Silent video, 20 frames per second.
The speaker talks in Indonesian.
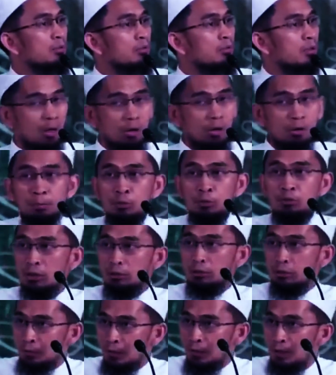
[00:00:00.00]
Fir'aun
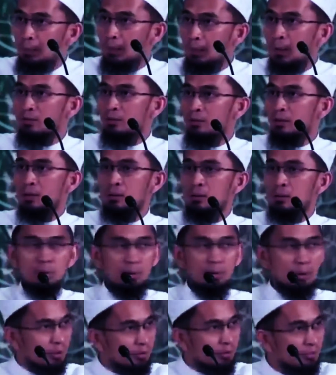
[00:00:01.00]
puncak tertinggi pada saat
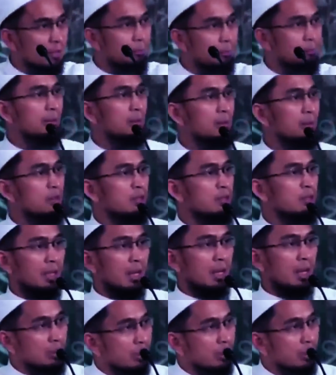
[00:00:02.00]
itu, Anda siapa?
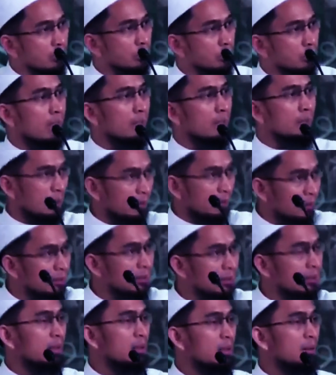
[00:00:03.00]
Fir'aun ikut Tuhan,
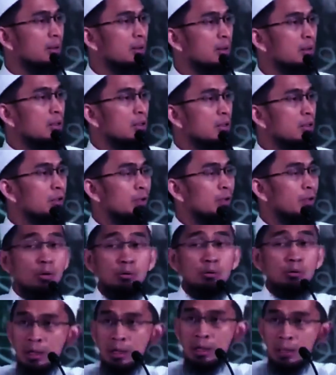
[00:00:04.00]
Anda tidak.
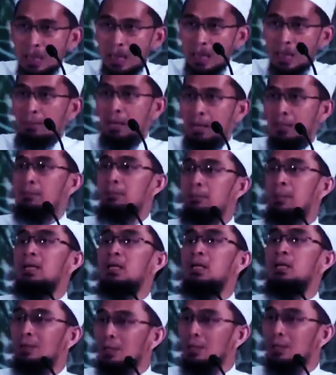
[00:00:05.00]
Fir'aun tenggelam, Anda
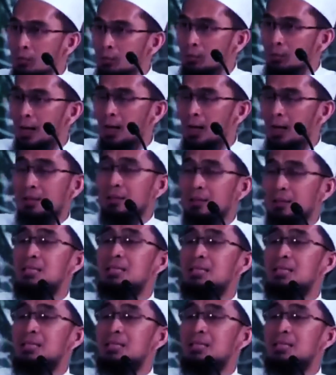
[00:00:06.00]
pengen ikutan juga, Anda